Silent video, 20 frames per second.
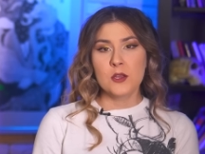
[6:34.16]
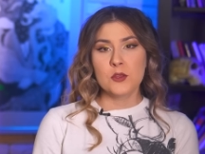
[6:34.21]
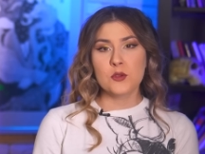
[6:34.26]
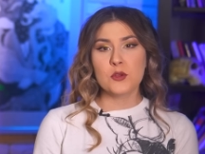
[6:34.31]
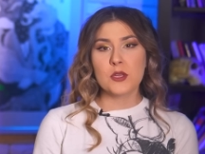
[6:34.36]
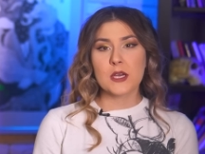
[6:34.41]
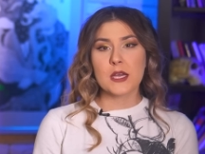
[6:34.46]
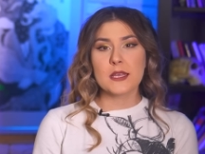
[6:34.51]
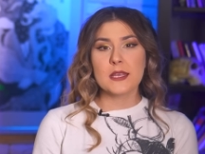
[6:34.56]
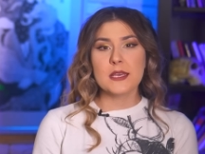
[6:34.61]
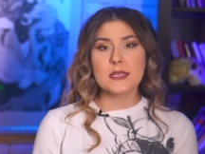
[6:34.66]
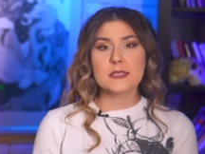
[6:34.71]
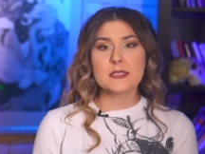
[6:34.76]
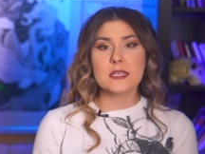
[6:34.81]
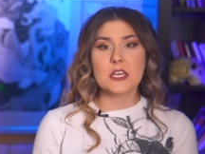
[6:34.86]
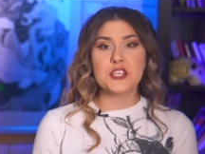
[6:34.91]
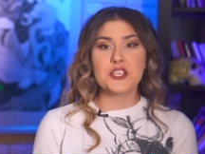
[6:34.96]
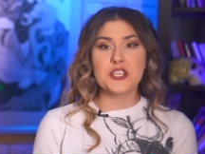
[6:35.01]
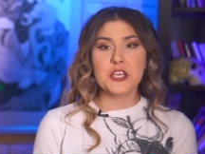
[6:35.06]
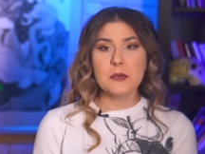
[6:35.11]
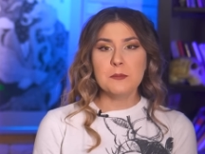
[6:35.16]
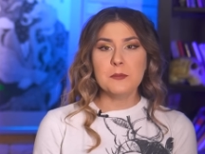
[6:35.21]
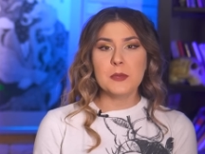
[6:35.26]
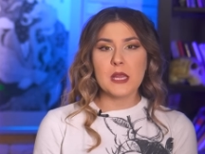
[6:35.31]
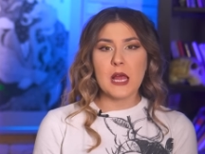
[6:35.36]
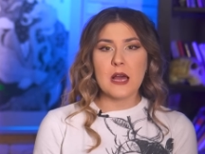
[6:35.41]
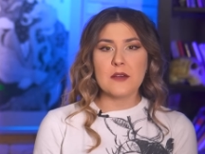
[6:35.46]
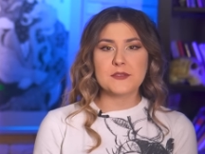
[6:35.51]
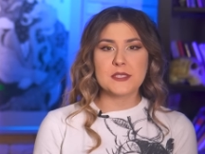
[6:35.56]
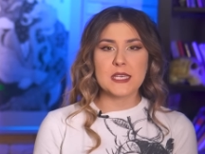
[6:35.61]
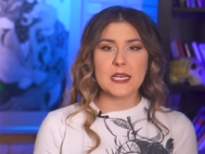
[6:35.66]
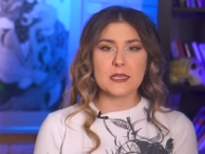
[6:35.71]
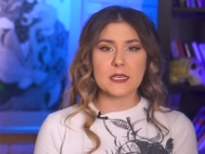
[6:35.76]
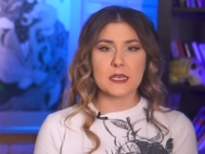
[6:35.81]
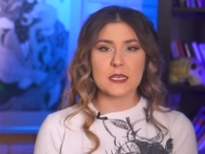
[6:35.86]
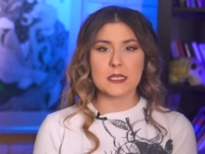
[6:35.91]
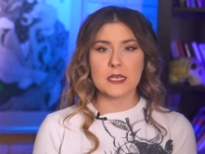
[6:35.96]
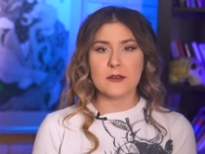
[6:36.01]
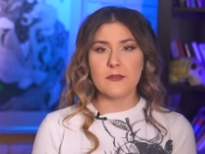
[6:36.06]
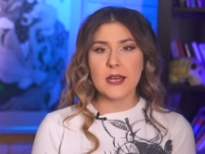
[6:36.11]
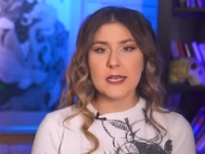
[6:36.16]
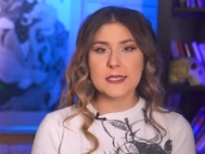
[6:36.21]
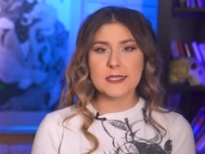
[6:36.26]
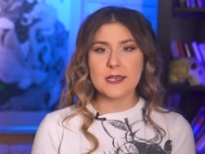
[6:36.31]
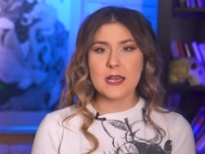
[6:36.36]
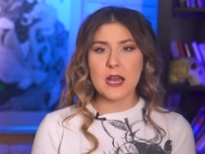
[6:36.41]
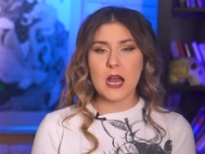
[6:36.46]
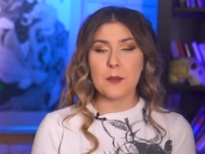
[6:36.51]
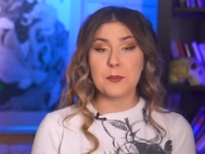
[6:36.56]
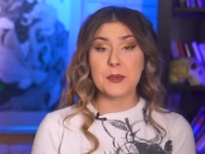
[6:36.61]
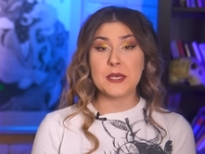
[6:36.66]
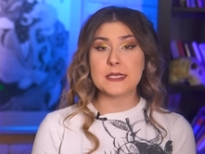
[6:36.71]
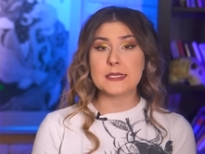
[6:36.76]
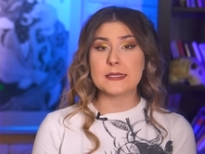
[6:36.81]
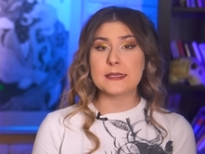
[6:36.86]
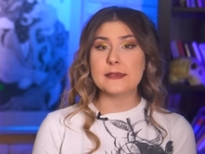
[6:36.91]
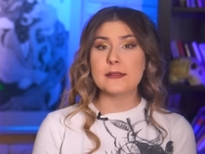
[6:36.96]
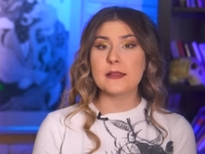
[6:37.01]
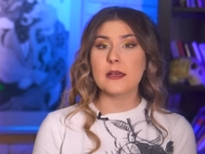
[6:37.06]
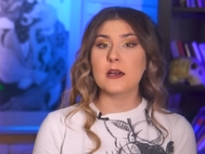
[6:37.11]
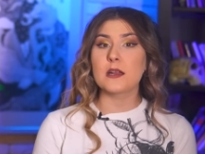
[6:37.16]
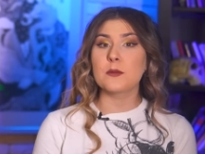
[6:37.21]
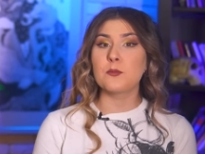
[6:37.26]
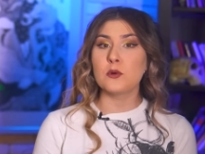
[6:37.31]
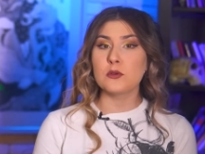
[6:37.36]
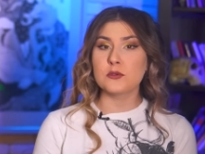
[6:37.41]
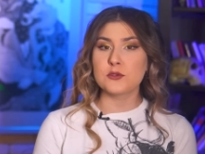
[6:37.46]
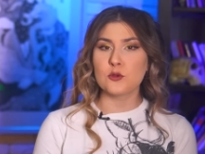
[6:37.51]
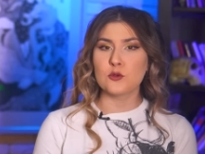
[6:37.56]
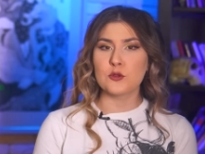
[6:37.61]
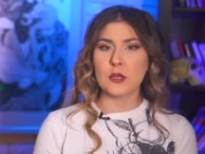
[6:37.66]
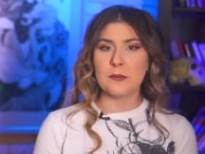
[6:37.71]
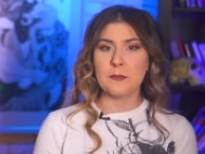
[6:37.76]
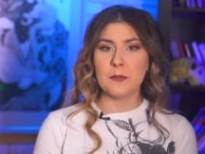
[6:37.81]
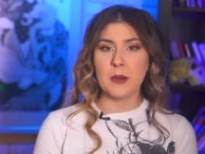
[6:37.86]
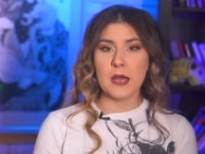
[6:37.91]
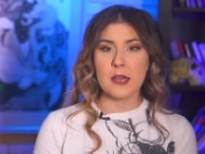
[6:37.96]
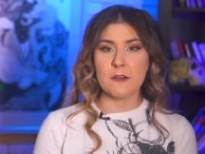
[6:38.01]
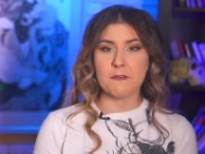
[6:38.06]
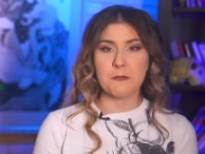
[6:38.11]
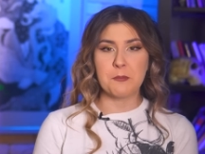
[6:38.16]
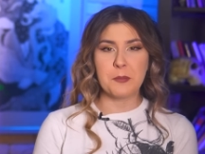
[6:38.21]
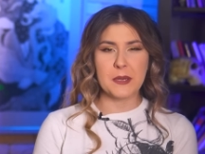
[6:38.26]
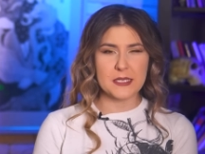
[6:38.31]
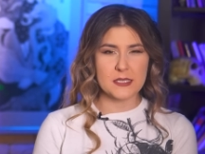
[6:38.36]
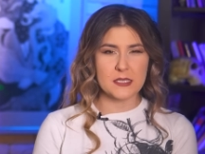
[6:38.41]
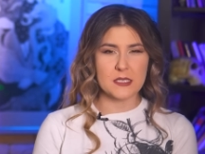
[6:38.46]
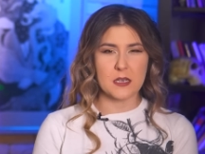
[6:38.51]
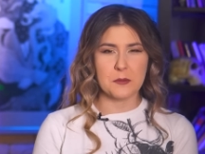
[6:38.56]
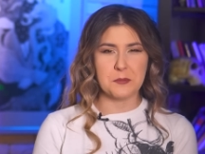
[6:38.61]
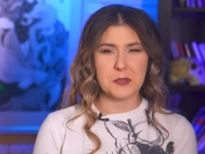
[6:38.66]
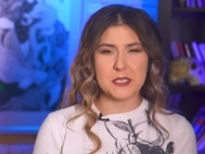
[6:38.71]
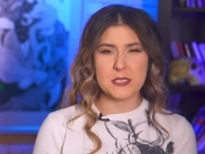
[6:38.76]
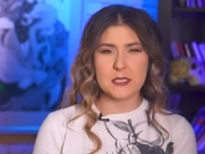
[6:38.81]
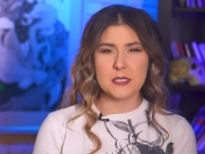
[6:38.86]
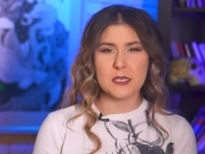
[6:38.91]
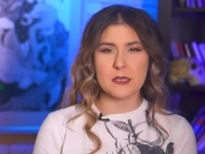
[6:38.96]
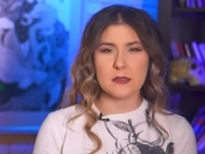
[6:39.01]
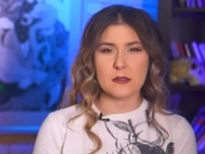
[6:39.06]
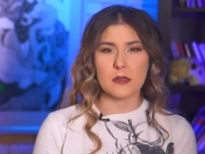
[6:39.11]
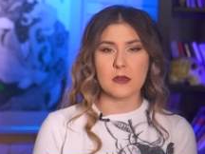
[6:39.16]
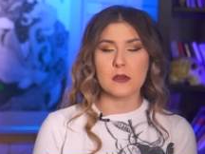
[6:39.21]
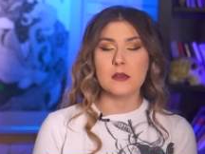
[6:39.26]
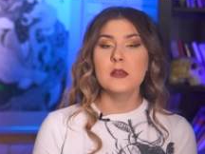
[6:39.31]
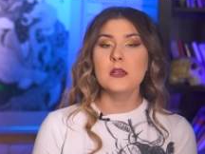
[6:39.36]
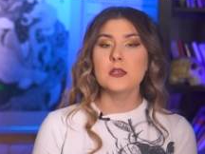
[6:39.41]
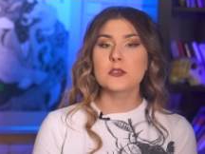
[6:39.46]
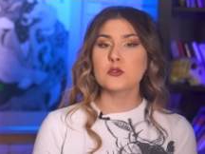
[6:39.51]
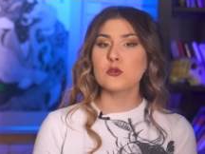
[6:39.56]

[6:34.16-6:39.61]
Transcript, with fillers: Ну и, наконец, зачем была вся эта катавасия, объяснил Эрбол Султанбаев, пресс-сек президента.